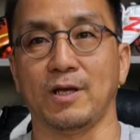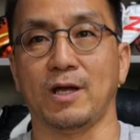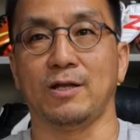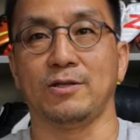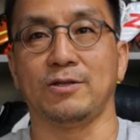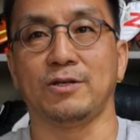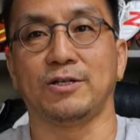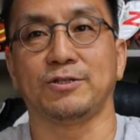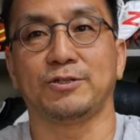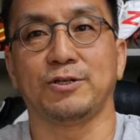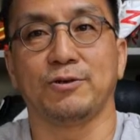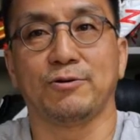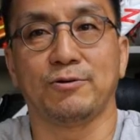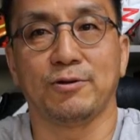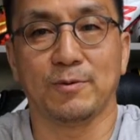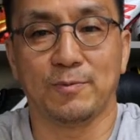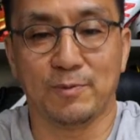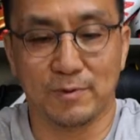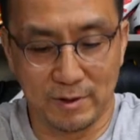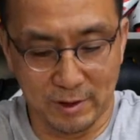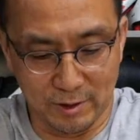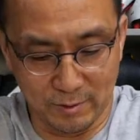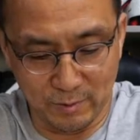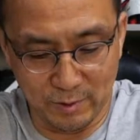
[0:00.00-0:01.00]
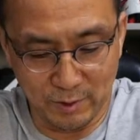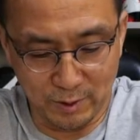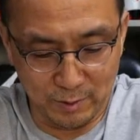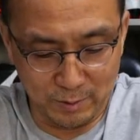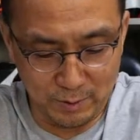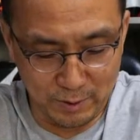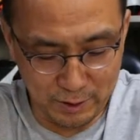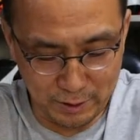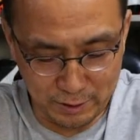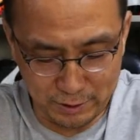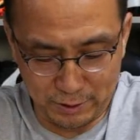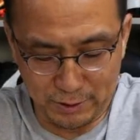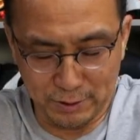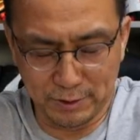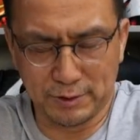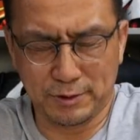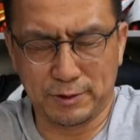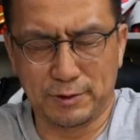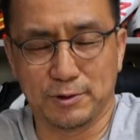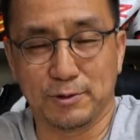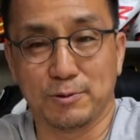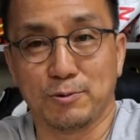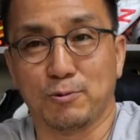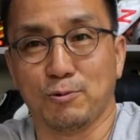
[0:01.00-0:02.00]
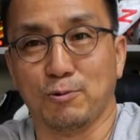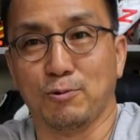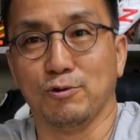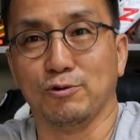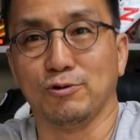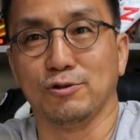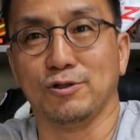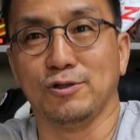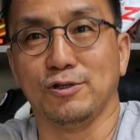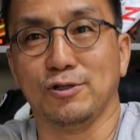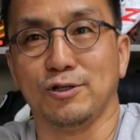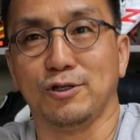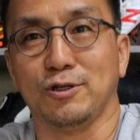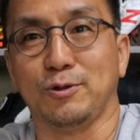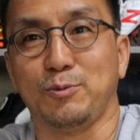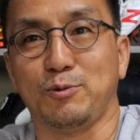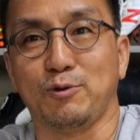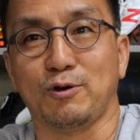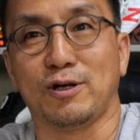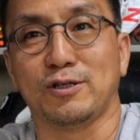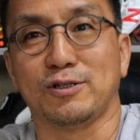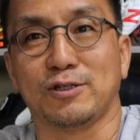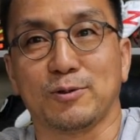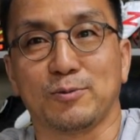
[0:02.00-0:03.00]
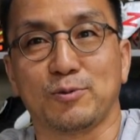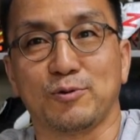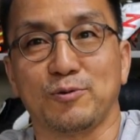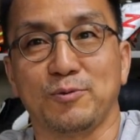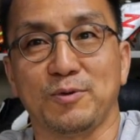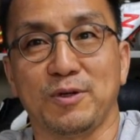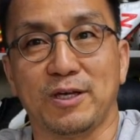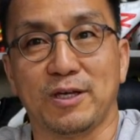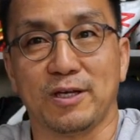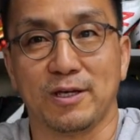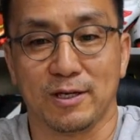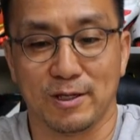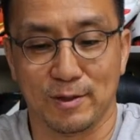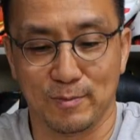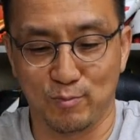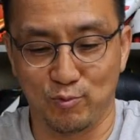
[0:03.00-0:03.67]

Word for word: 네 안녕하세요 레플감T입니다 그 오늘 리뷰할 제품이